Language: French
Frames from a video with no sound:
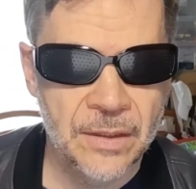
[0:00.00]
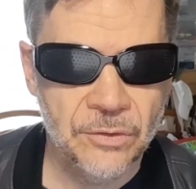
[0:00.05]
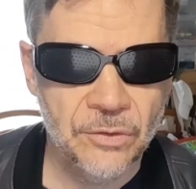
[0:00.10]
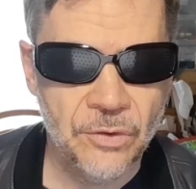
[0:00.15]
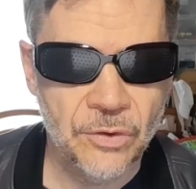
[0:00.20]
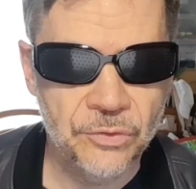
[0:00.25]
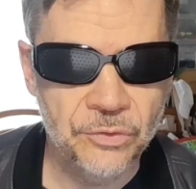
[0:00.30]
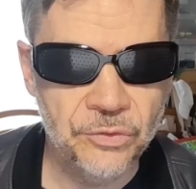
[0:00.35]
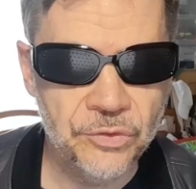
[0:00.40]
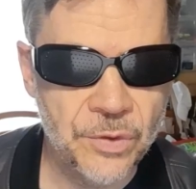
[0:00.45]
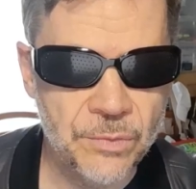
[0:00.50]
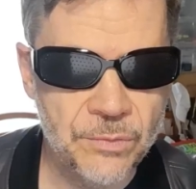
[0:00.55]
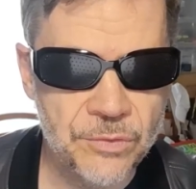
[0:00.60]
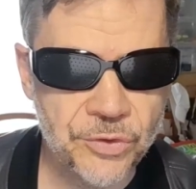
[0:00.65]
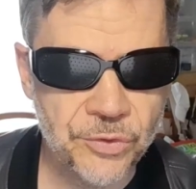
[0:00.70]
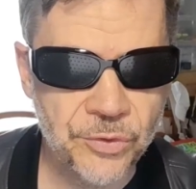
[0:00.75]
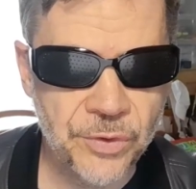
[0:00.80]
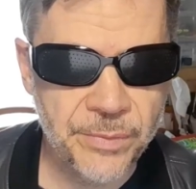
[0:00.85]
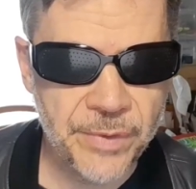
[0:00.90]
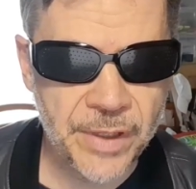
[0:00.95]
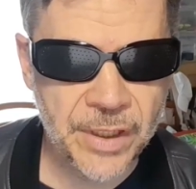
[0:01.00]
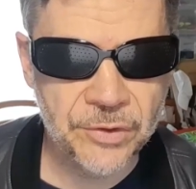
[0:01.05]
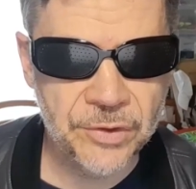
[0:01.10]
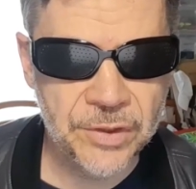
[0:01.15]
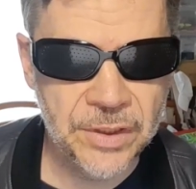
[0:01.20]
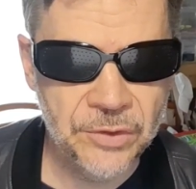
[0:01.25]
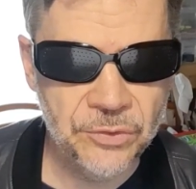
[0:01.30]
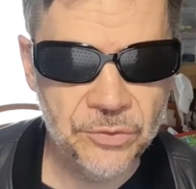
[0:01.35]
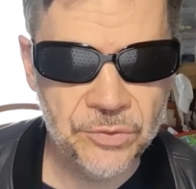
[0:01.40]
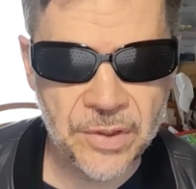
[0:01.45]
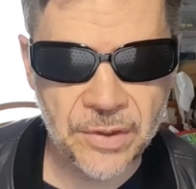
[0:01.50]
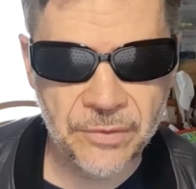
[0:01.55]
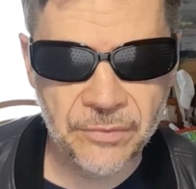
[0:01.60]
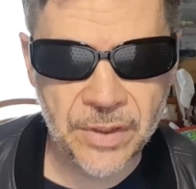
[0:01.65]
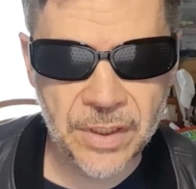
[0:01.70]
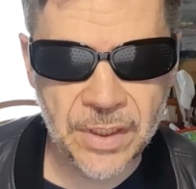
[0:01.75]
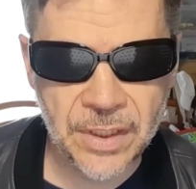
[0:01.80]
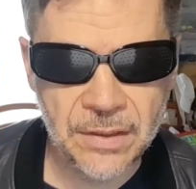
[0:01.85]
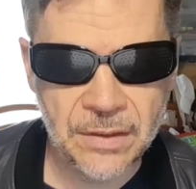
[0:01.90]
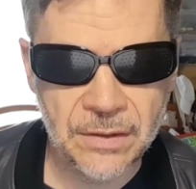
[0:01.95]
Donc nous sommes aujourd'hui mercredi 12
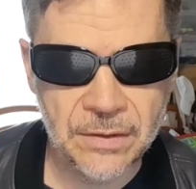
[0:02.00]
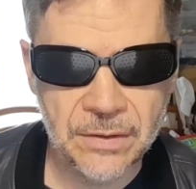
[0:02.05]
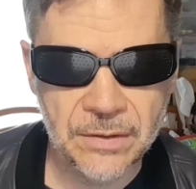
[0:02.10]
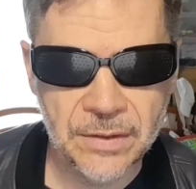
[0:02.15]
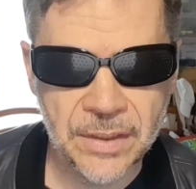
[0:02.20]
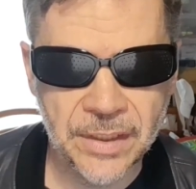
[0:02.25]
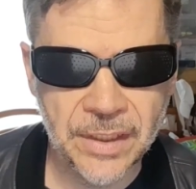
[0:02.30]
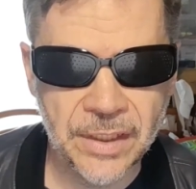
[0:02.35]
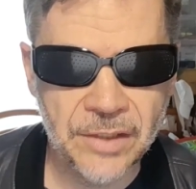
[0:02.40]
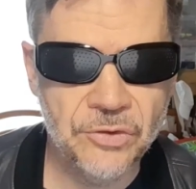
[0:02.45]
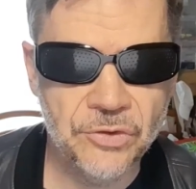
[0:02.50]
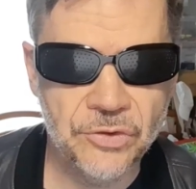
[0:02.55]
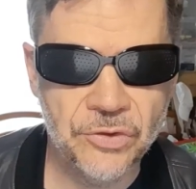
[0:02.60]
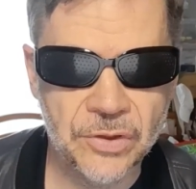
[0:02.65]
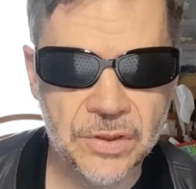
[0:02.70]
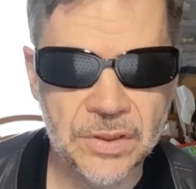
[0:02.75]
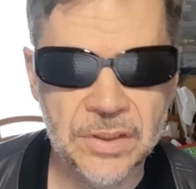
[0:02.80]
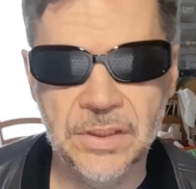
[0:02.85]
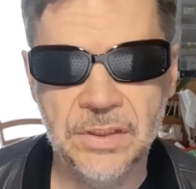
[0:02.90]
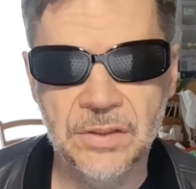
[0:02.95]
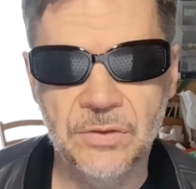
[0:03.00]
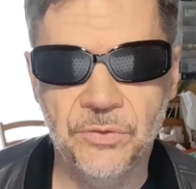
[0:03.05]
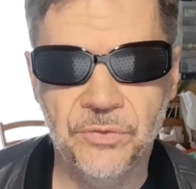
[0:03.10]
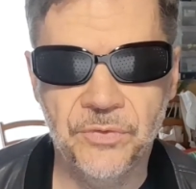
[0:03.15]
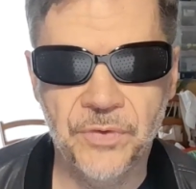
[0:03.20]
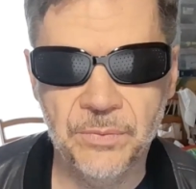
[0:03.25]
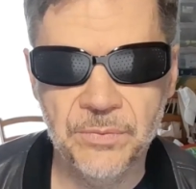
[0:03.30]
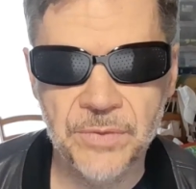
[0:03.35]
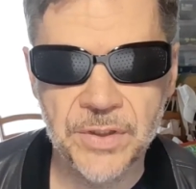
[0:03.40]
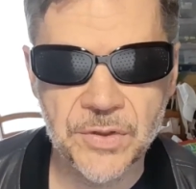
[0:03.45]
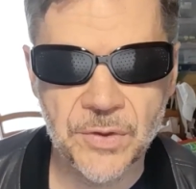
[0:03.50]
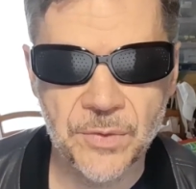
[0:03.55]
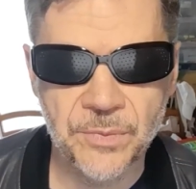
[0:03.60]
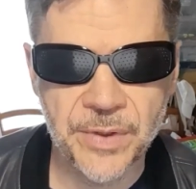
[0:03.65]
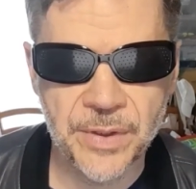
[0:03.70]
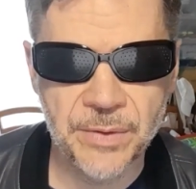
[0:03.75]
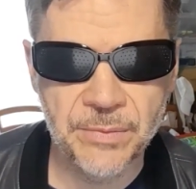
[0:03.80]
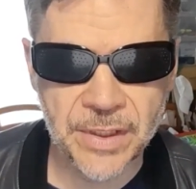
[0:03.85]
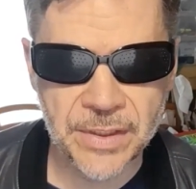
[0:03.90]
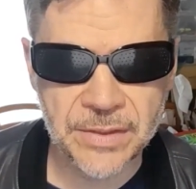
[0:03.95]
avril. Euh, la date de sortie du film Mission
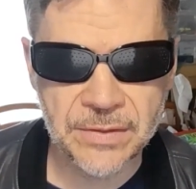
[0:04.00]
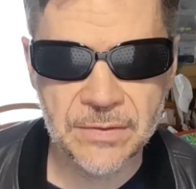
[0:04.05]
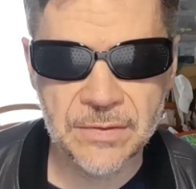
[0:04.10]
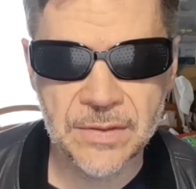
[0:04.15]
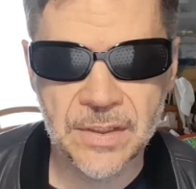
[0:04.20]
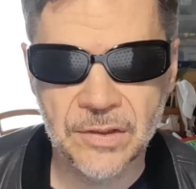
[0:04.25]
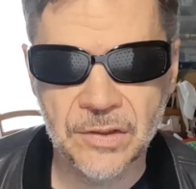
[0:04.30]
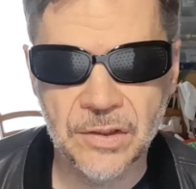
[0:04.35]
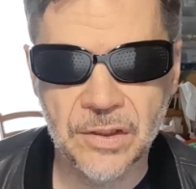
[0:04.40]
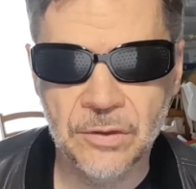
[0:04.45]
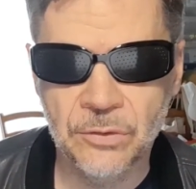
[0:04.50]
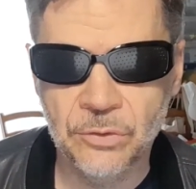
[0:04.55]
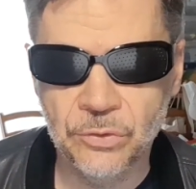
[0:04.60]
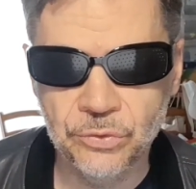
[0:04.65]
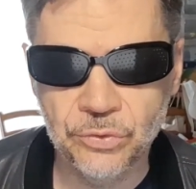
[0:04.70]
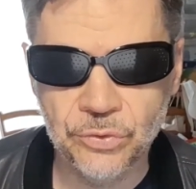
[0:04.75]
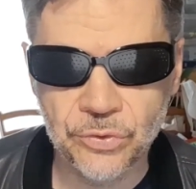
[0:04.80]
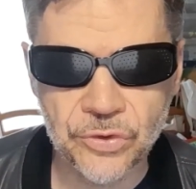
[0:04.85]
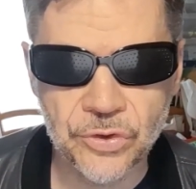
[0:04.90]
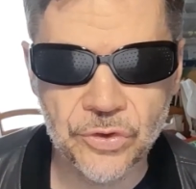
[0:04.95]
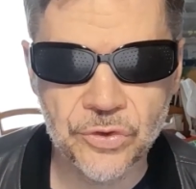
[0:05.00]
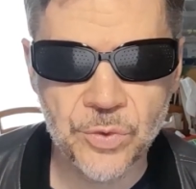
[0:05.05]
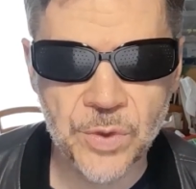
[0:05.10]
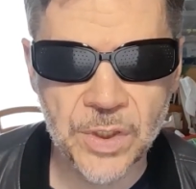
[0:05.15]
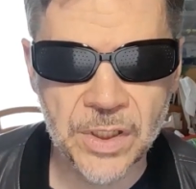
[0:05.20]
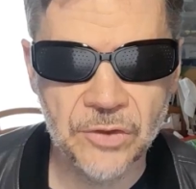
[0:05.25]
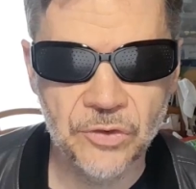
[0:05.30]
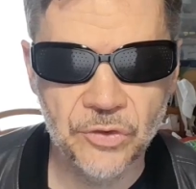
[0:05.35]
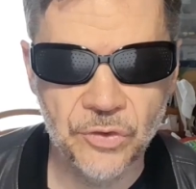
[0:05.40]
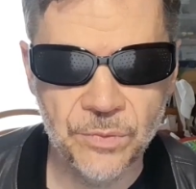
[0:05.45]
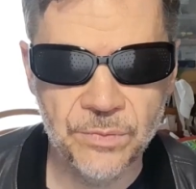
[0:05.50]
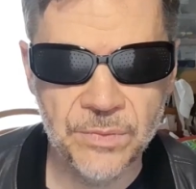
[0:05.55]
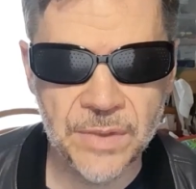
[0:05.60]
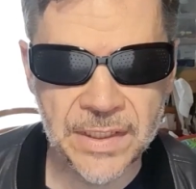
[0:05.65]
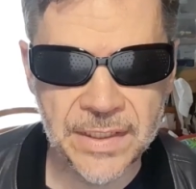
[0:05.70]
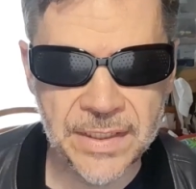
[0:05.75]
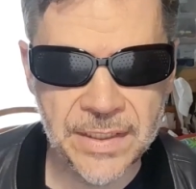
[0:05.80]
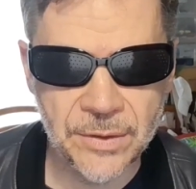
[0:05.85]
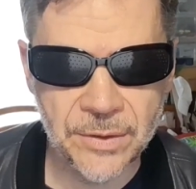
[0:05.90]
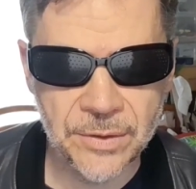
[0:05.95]
Pays Basque, c'était le 12 juillet
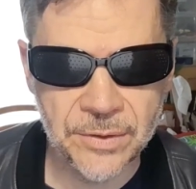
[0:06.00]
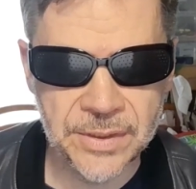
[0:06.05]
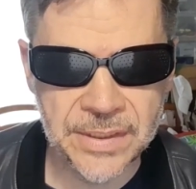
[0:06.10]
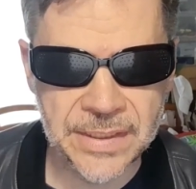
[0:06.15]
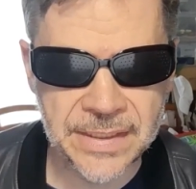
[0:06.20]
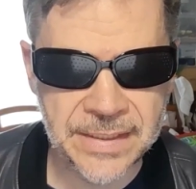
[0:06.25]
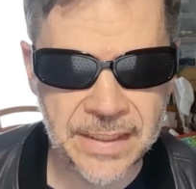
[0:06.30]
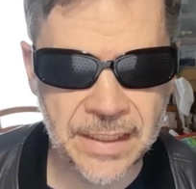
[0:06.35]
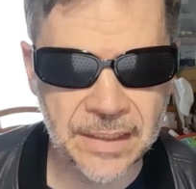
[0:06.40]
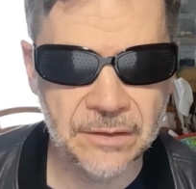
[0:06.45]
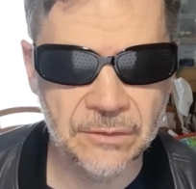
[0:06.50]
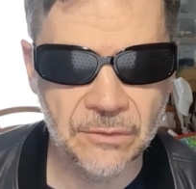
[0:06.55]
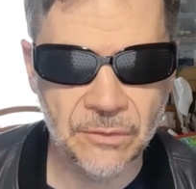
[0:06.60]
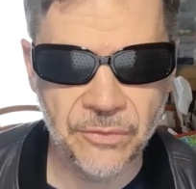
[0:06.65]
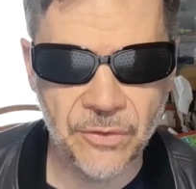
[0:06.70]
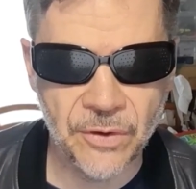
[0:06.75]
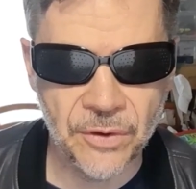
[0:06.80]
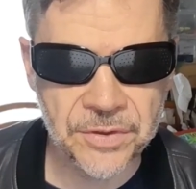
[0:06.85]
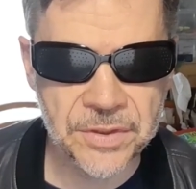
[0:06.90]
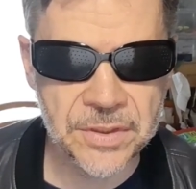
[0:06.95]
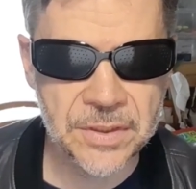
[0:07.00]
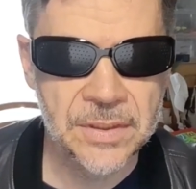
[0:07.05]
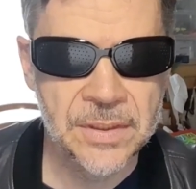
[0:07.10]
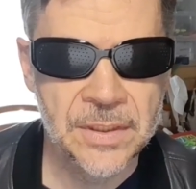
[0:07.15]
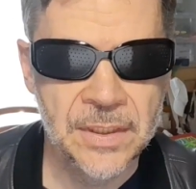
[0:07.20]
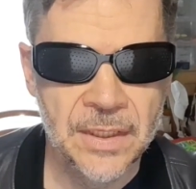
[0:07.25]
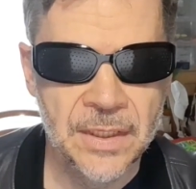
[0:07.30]
2017 en France,